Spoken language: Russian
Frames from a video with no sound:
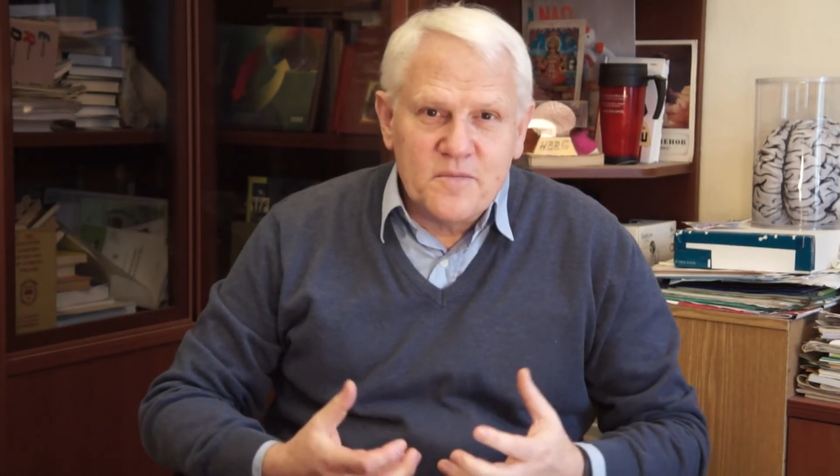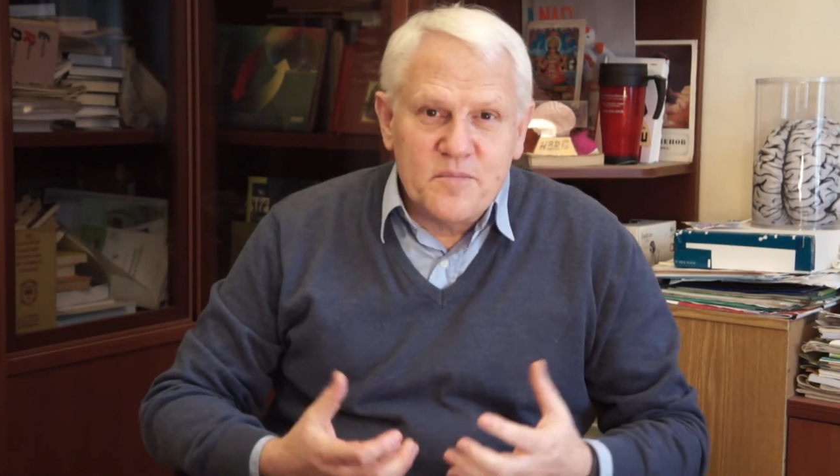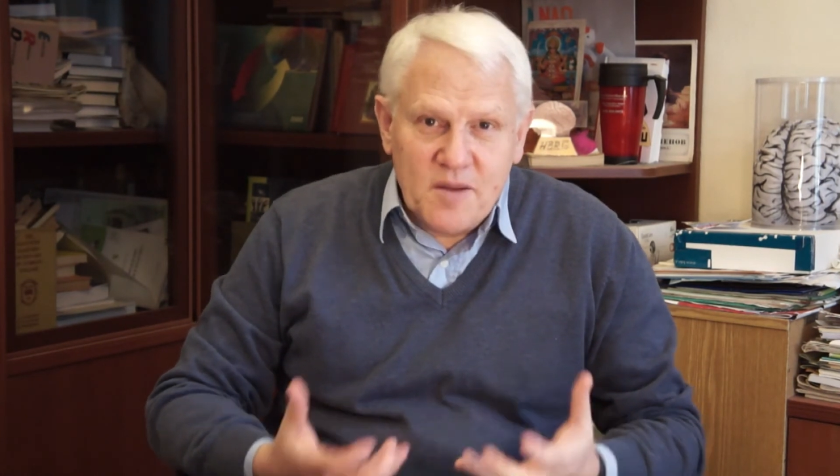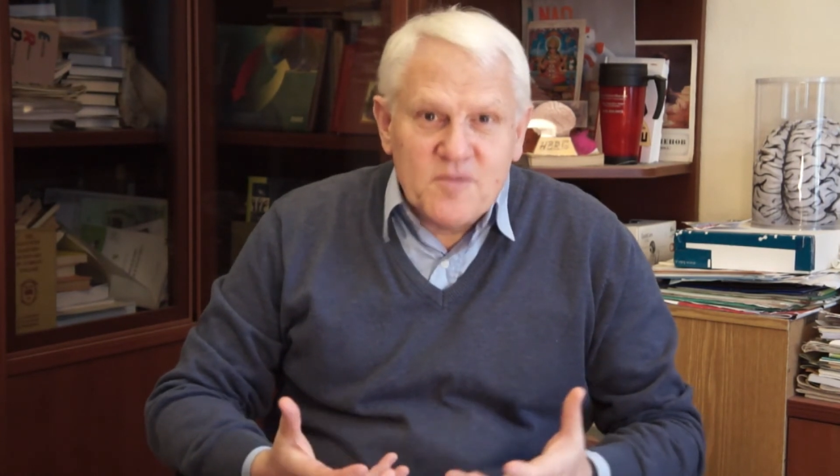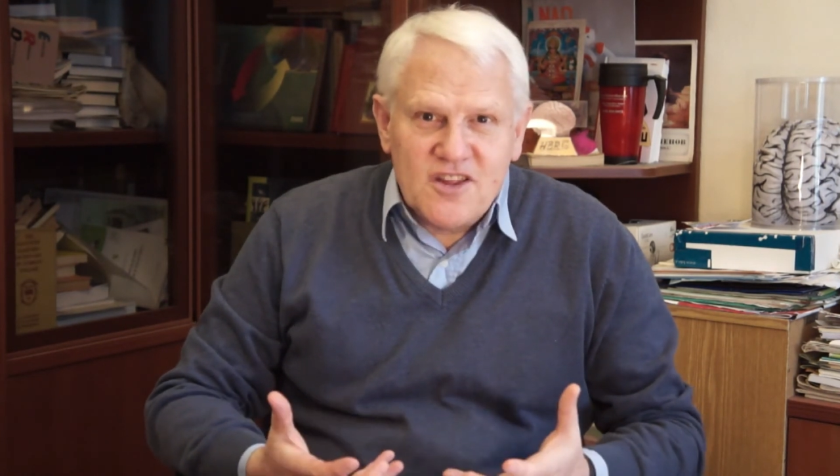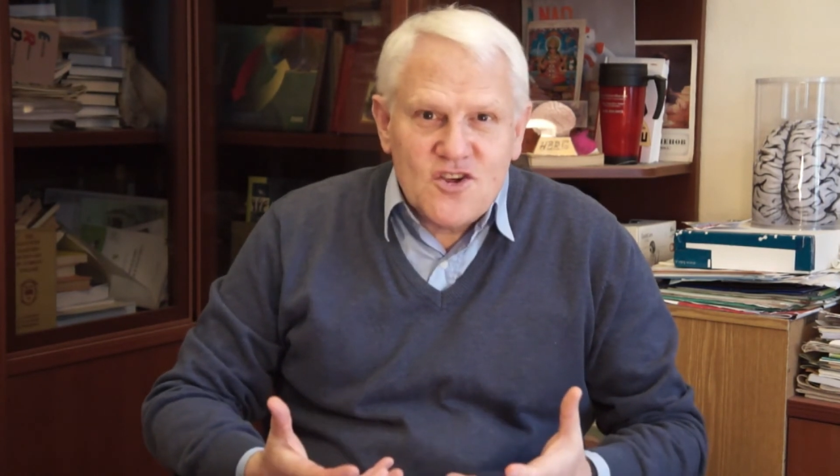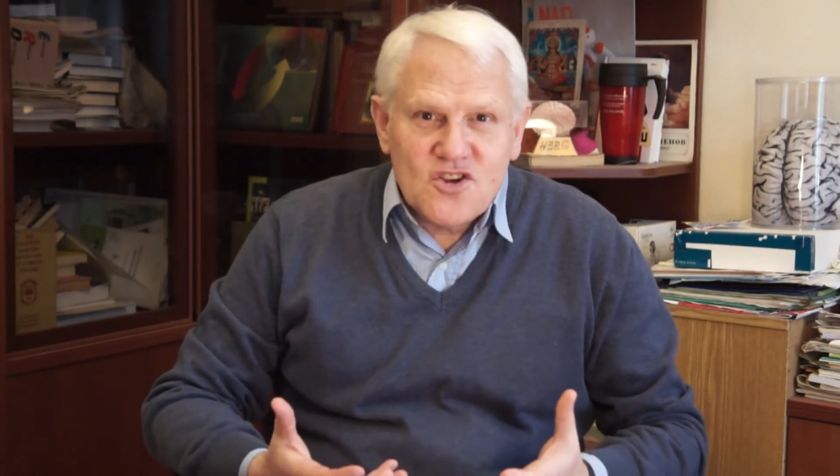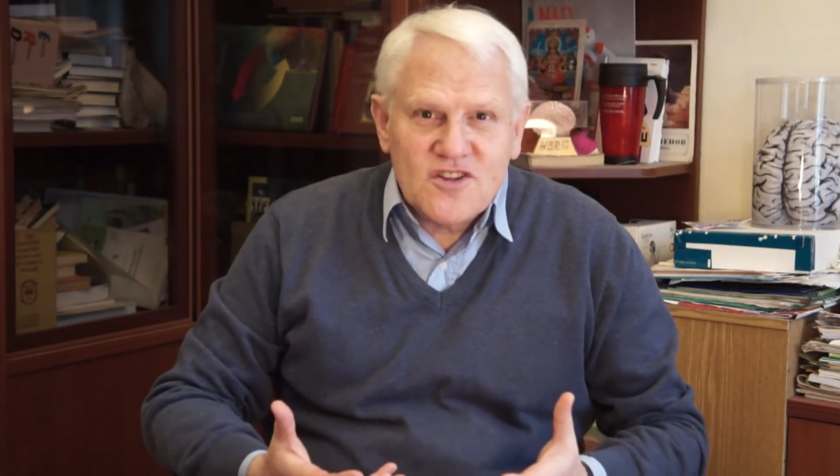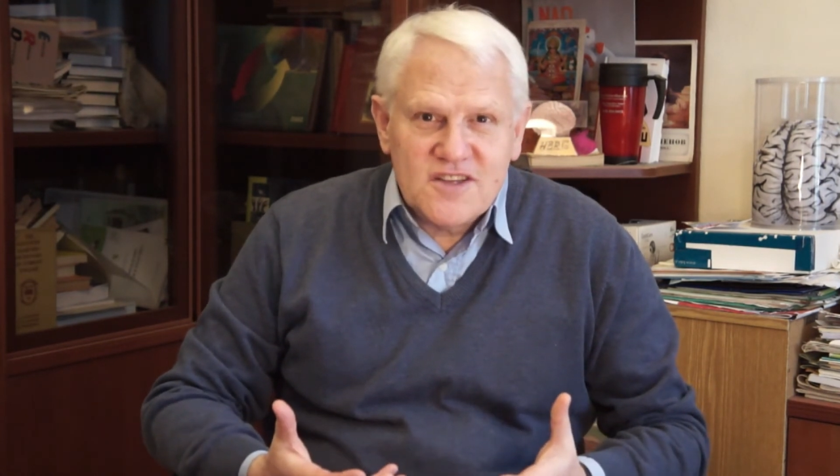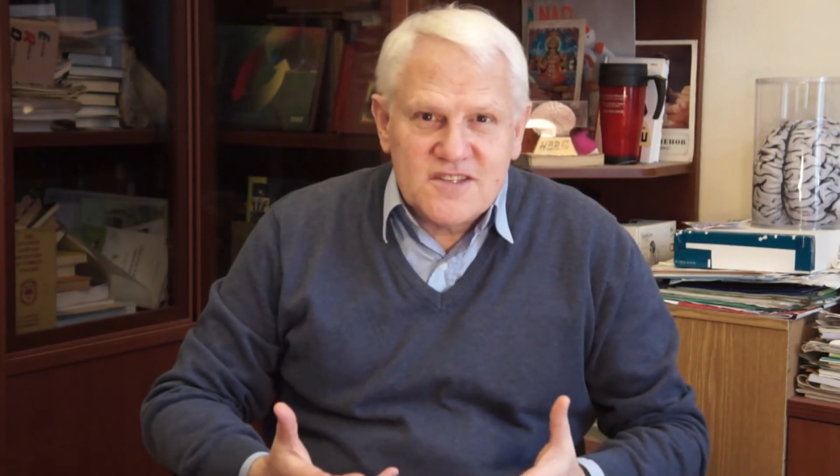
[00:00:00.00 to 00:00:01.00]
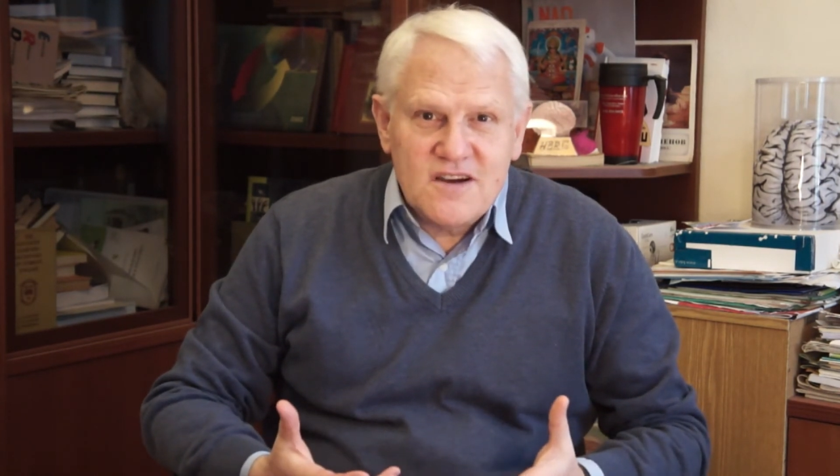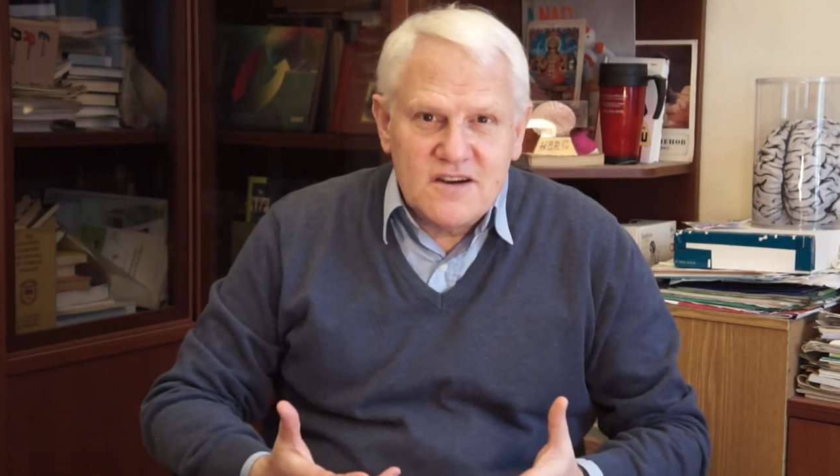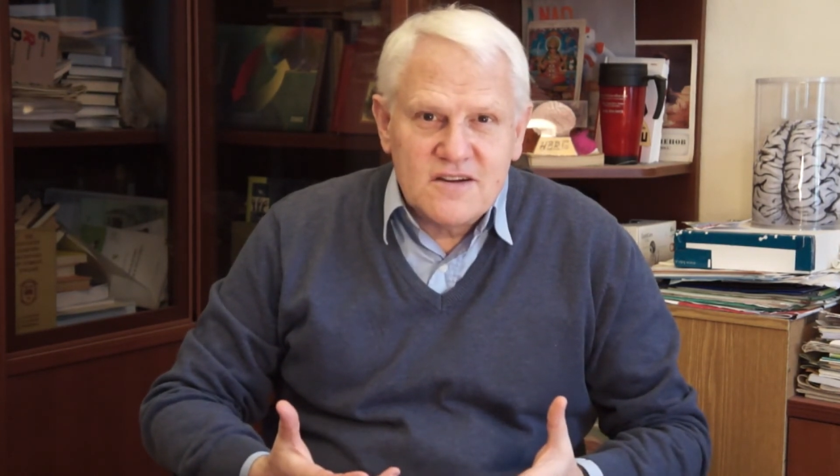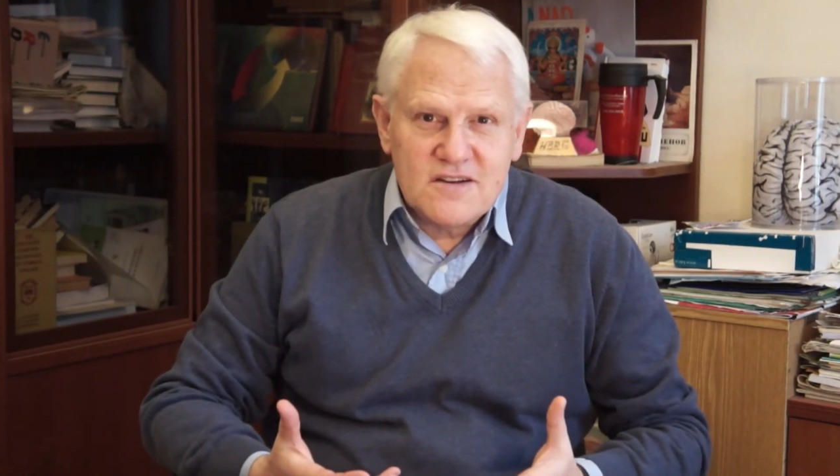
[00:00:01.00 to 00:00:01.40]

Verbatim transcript: прямо на наших глазах